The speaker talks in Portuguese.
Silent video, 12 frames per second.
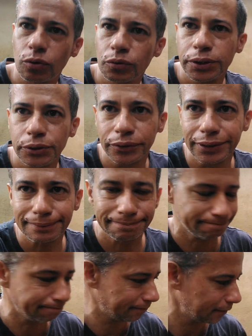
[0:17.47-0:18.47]
com o Yuri.
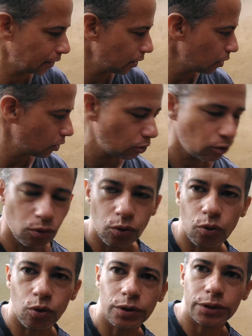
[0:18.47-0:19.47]

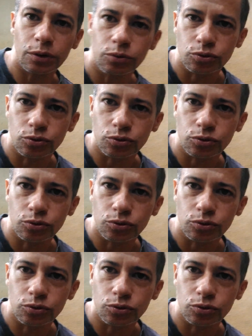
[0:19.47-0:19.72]
Ontem